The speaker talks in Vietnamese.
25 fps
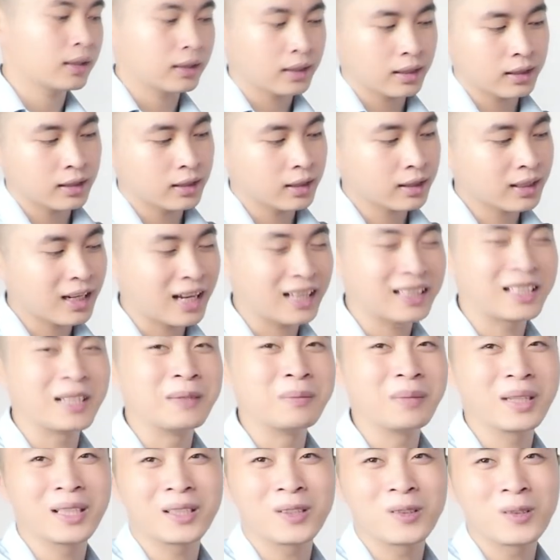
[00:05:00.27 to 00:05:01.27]
cái hướng này thì
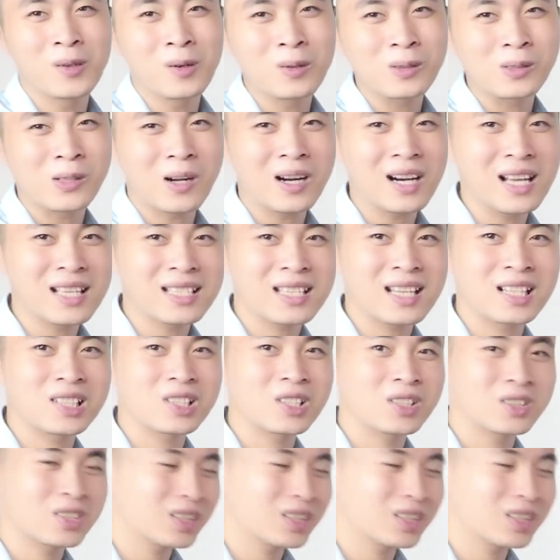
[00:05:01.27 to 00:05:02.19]
mình cũng không rõ là nhà sản